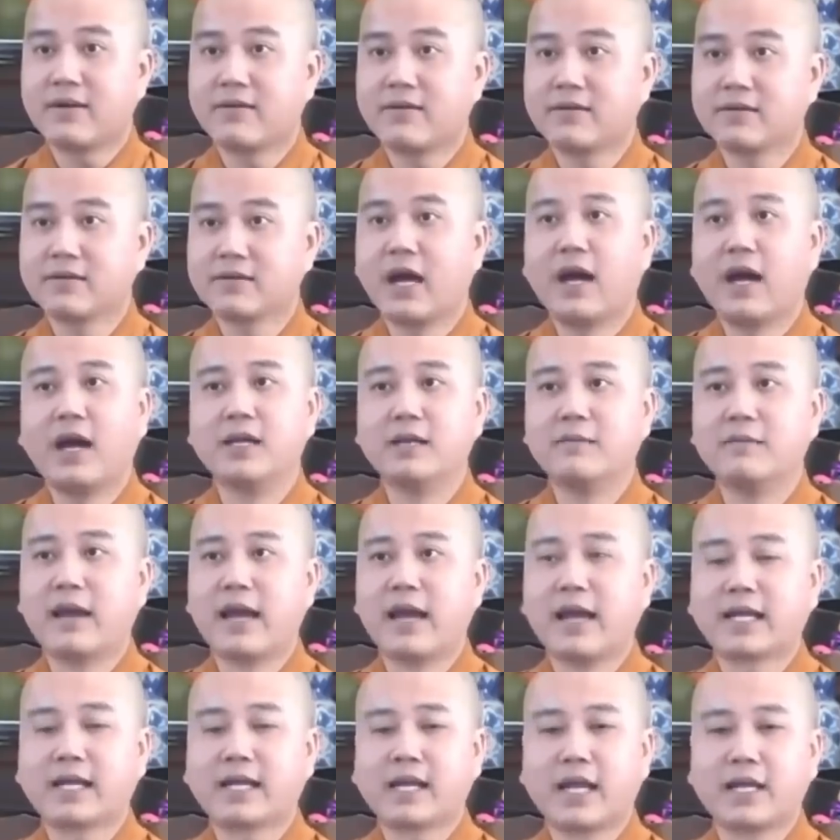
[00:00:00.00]
thời
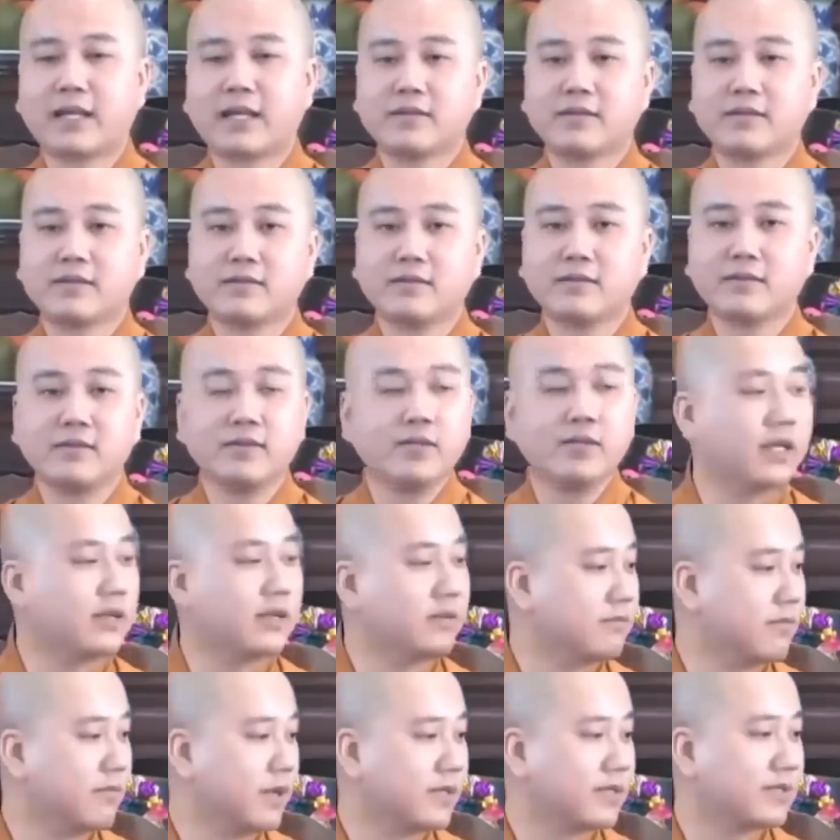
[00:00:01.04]
mai cái ảnh nhìn
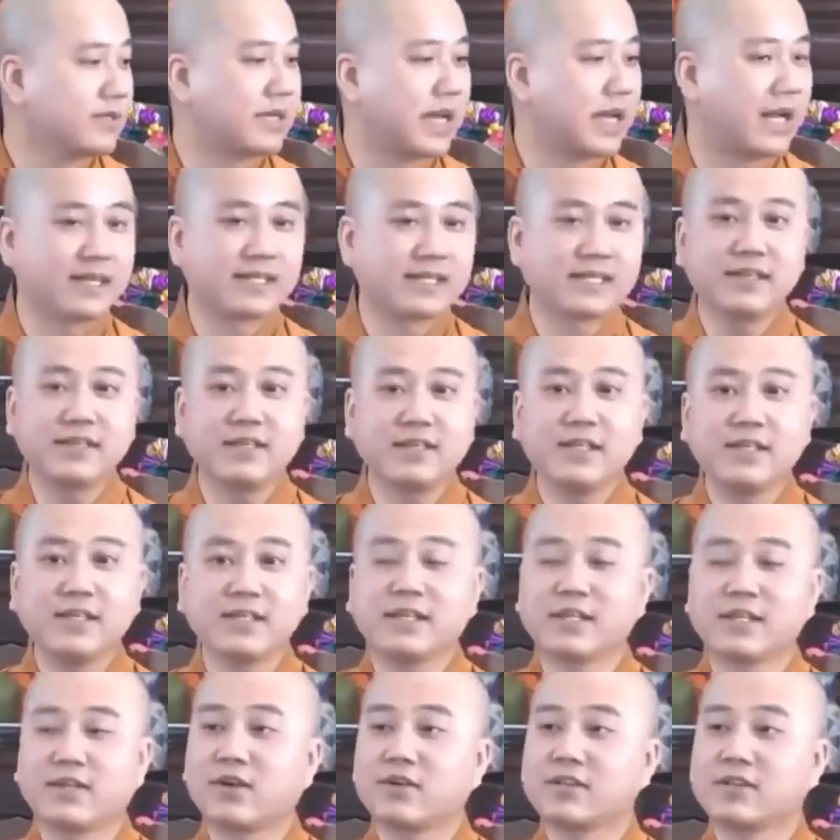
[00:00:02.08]
bên cạnh cái giếng thì
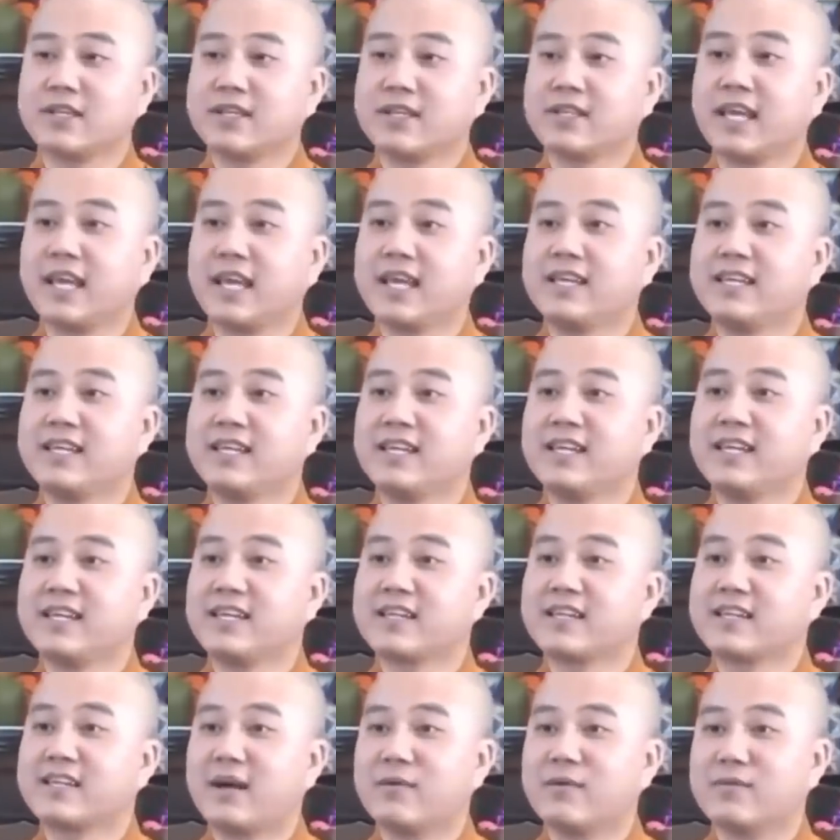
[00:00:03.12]
có sợi dây
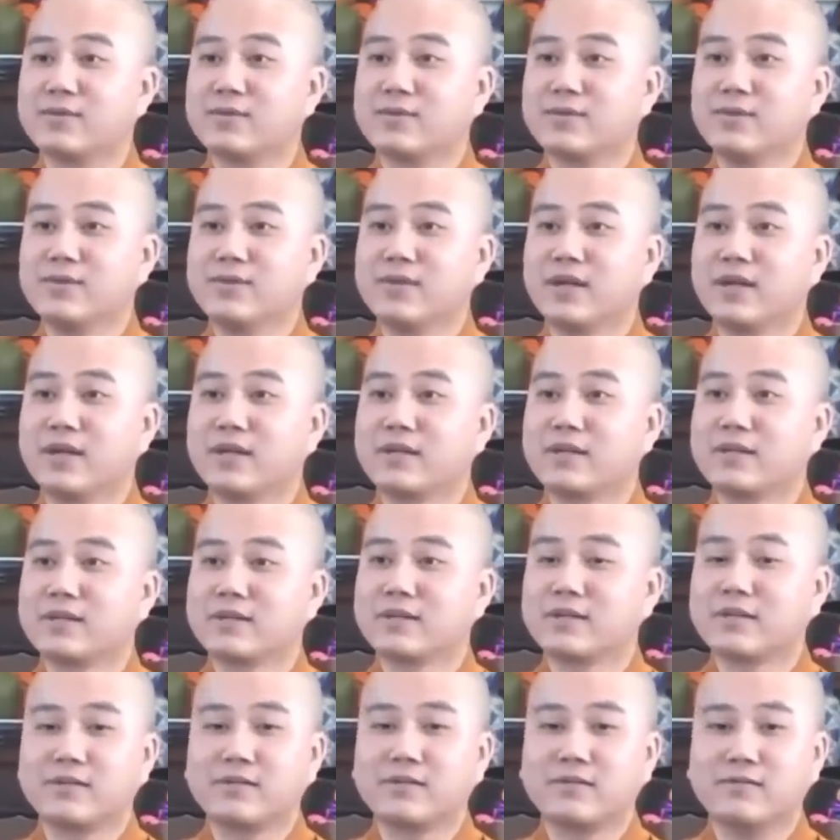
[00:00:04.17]
thòng xuống
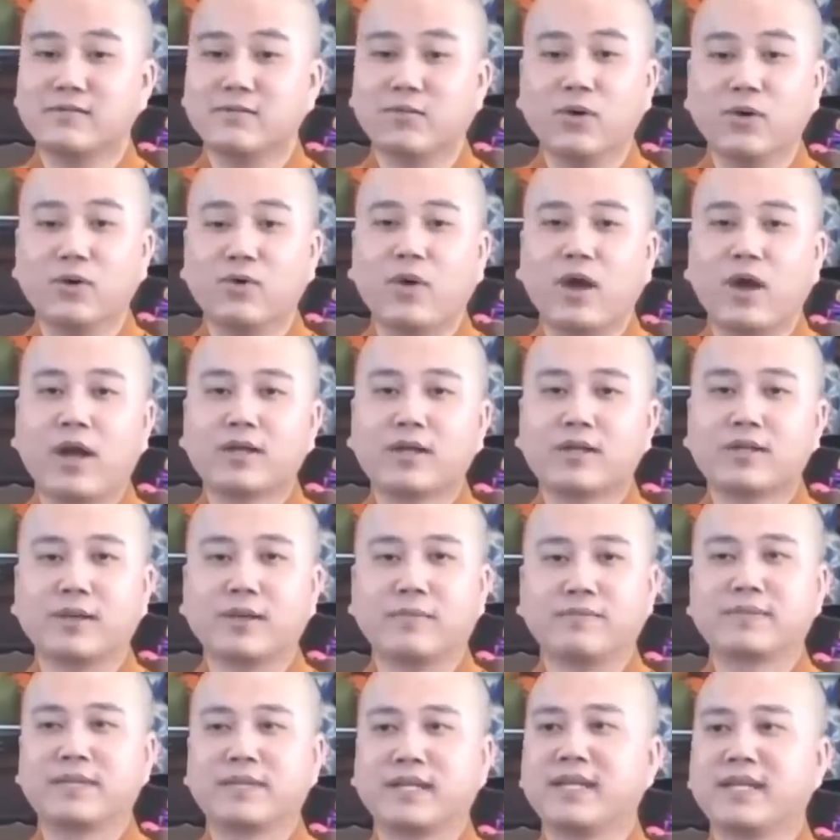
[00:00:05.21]
vui quá chụp
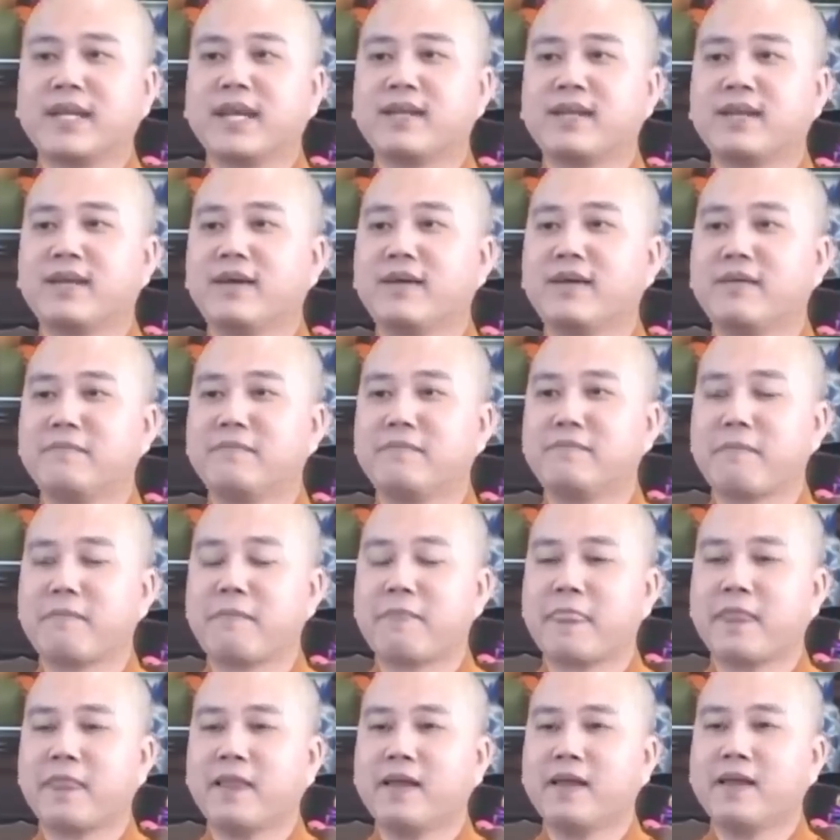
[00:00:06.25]
sợi dây đó
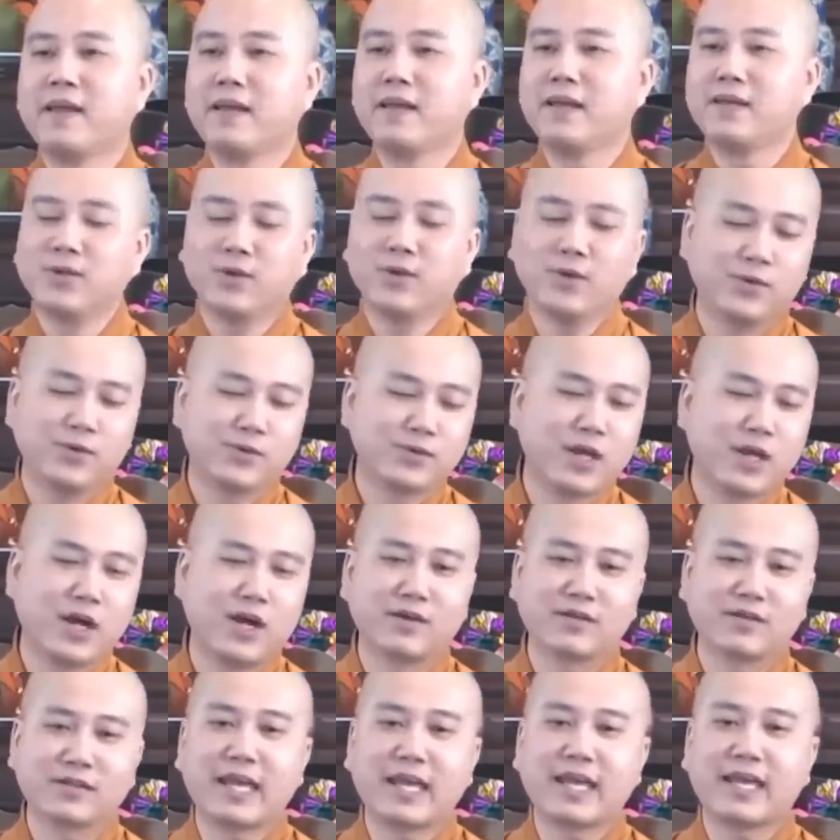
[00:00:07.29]
đu toàn
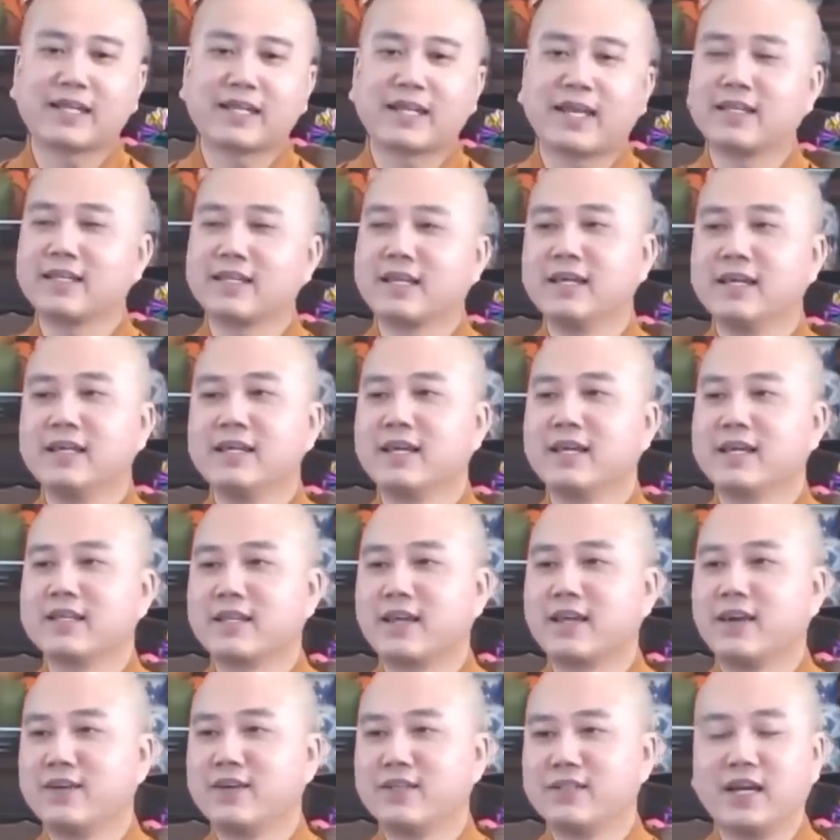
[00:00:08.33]
tan thì anh nghĩ là
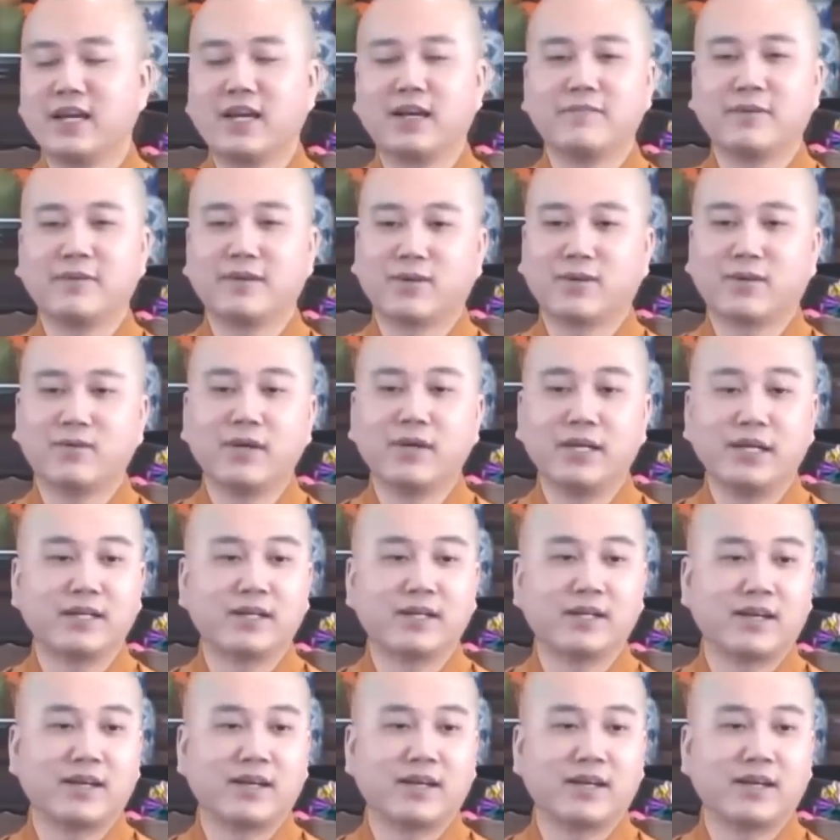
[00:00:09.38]
thôi giờ mình cũng yên rồi